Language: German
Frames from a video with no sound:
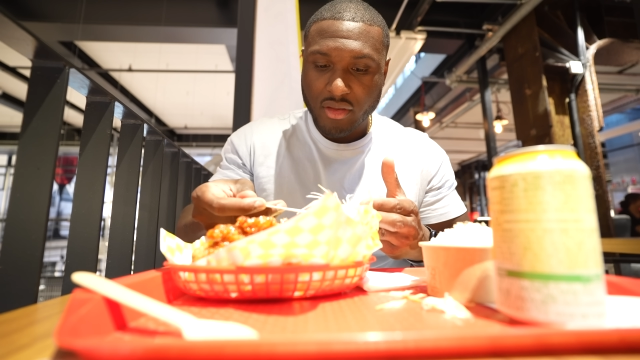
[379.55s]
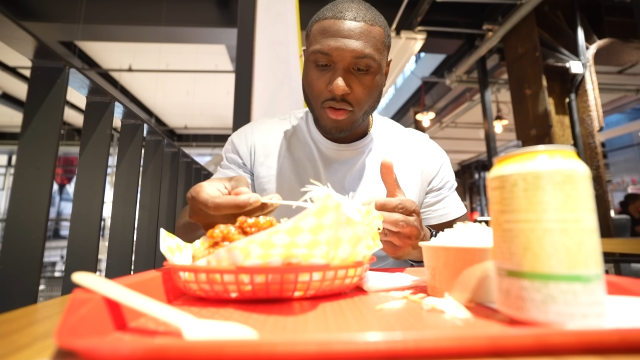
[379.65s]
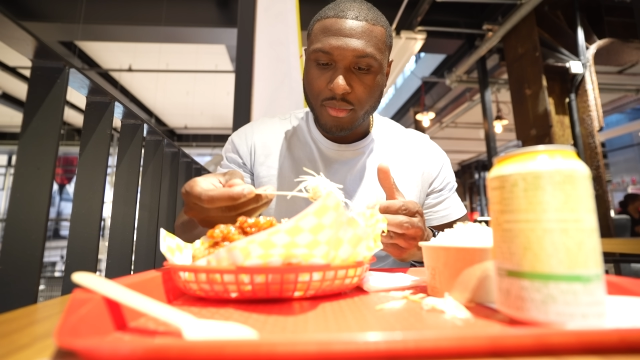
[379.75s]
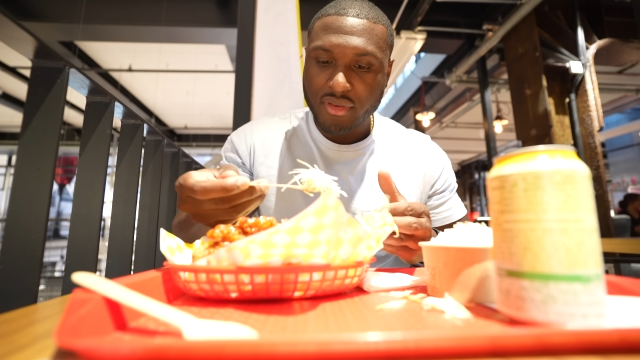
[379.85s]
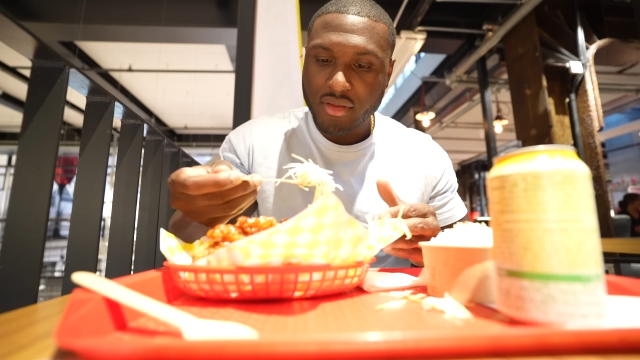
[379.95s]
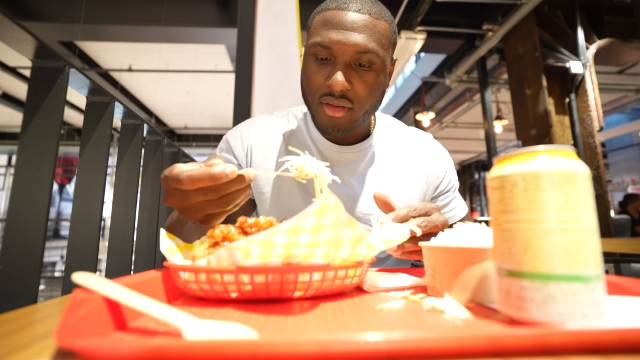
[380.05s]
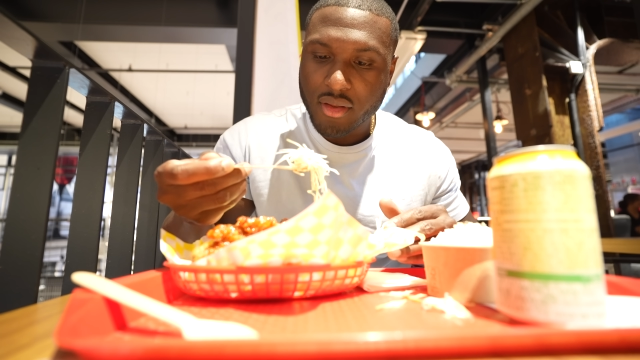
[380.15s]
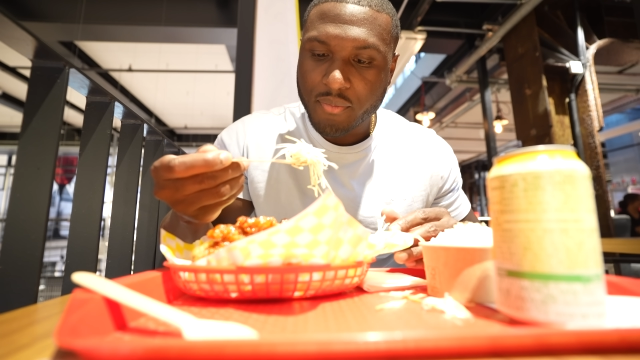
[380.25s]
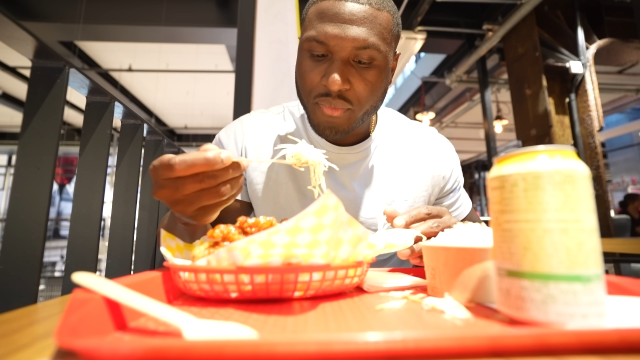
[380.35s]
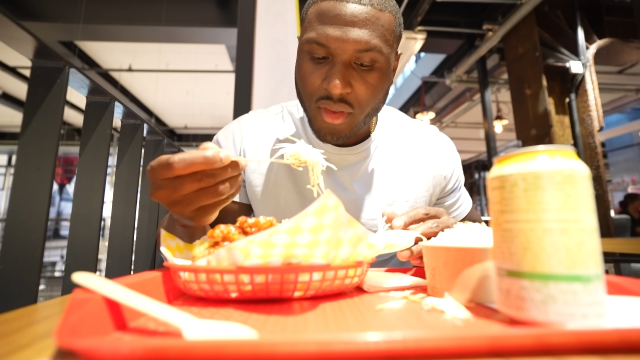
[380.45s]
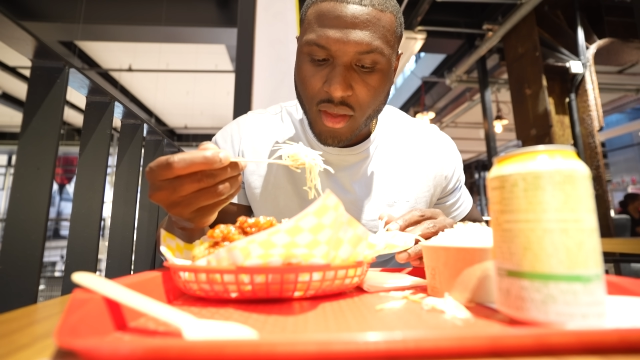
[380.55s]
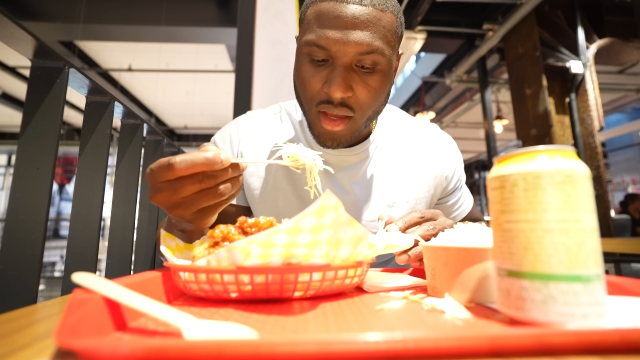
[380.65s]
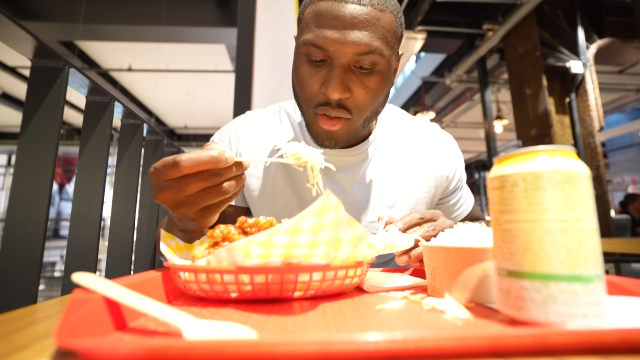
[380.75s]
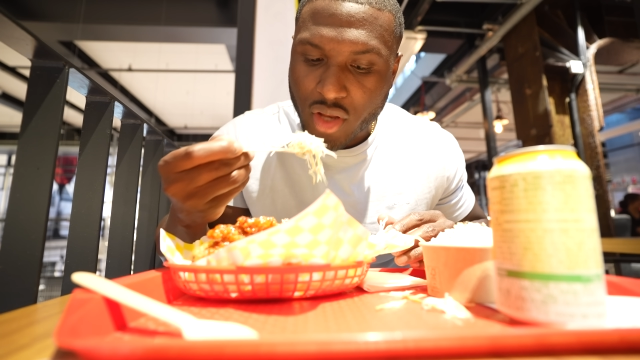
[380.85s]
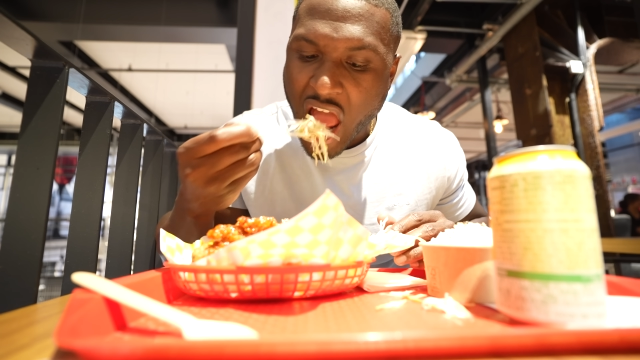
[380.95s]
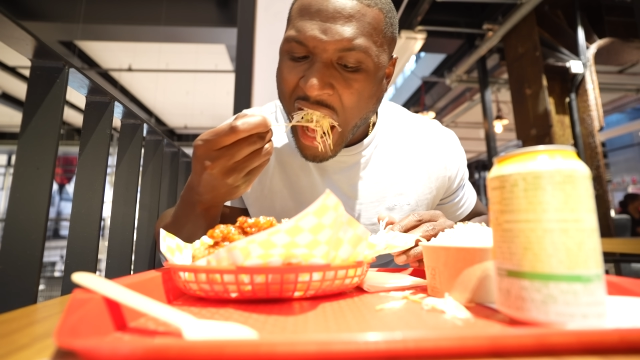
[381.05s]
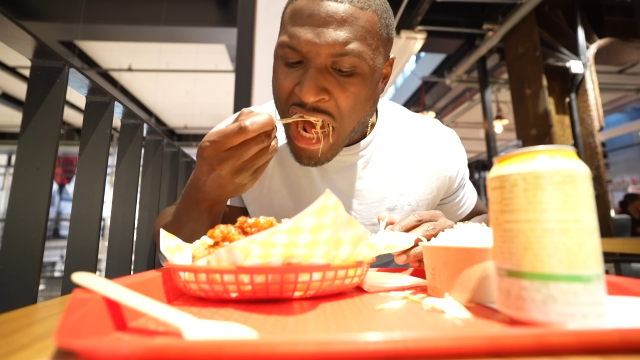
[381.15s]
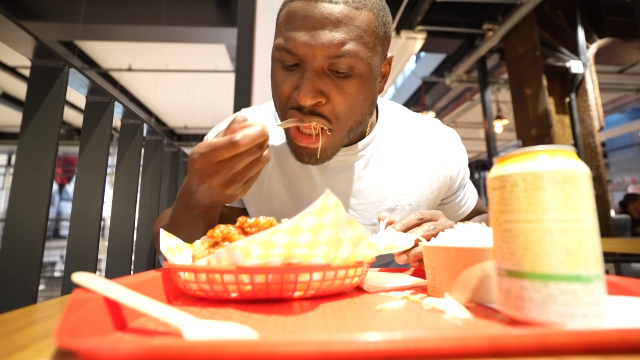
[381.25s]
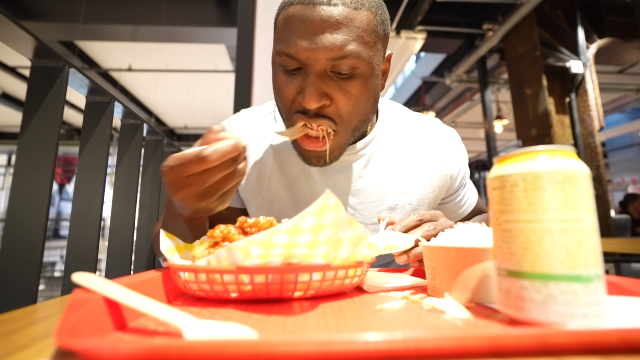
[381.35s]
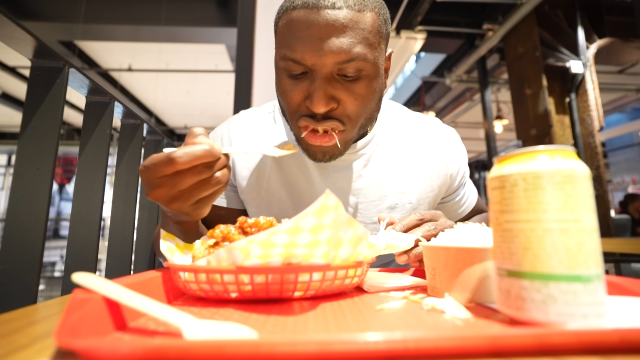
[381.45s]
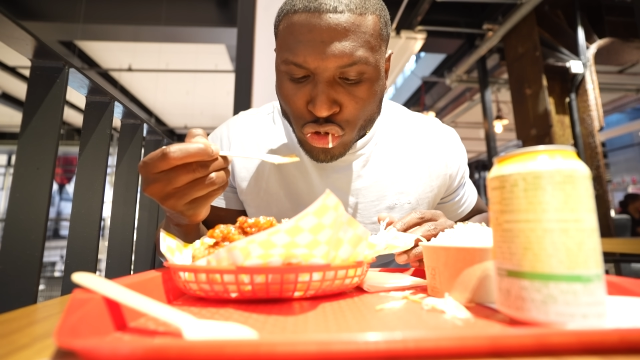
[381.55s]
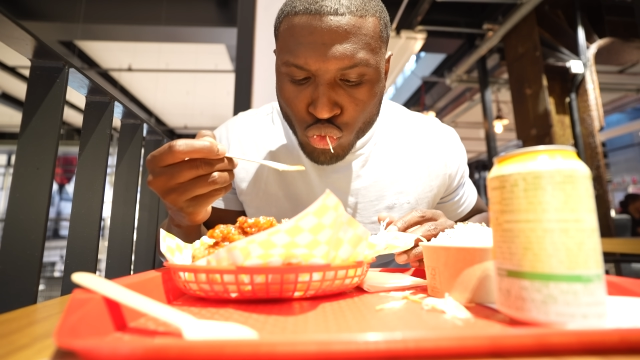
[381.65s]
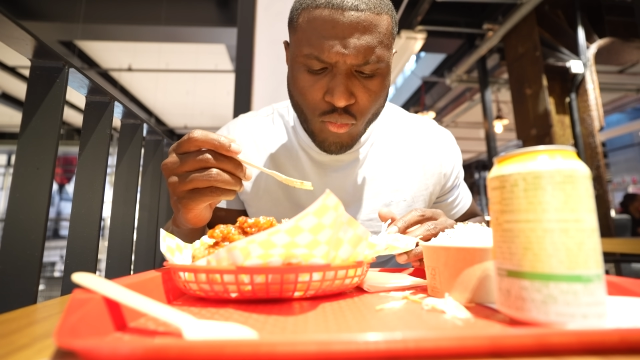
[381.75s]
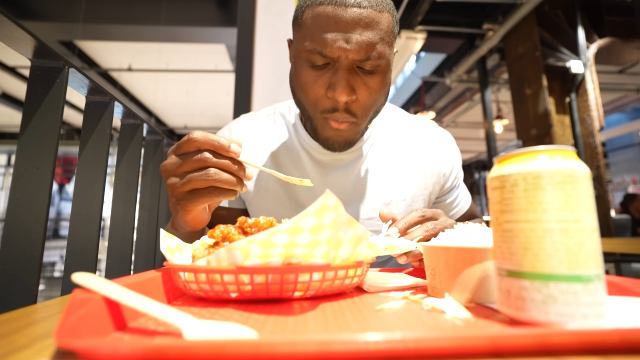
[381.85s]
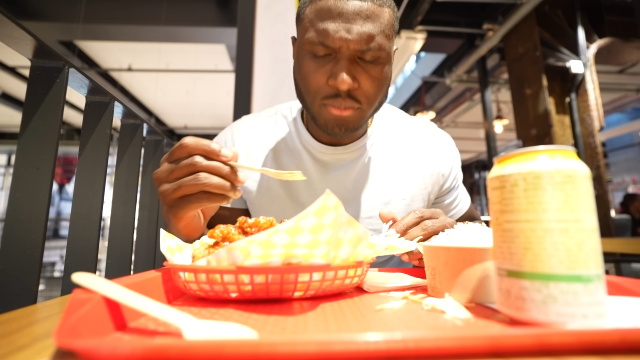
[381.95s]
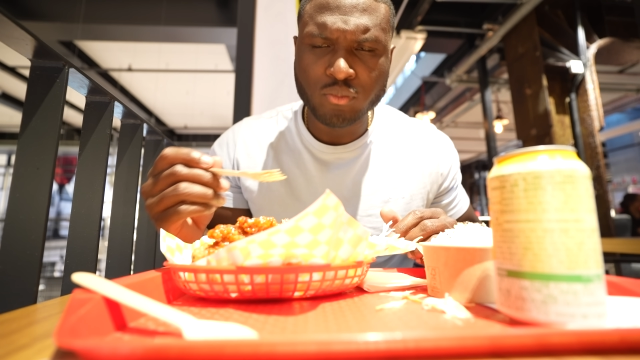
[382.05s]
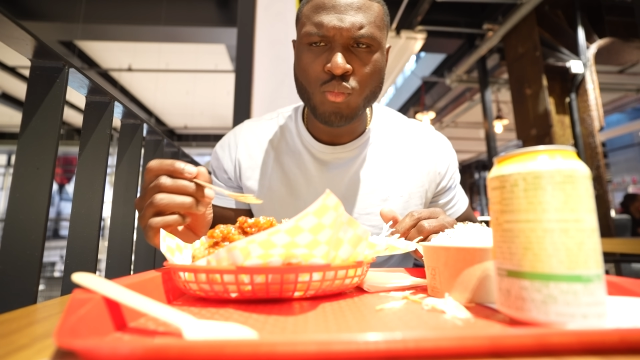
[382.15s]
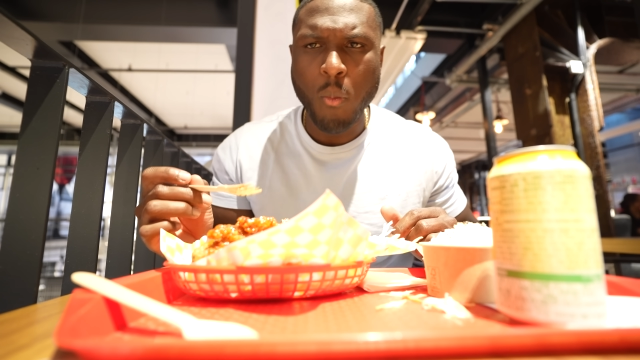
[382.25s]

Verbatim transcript: Hier noch ein bisschen Kraut. Mmh.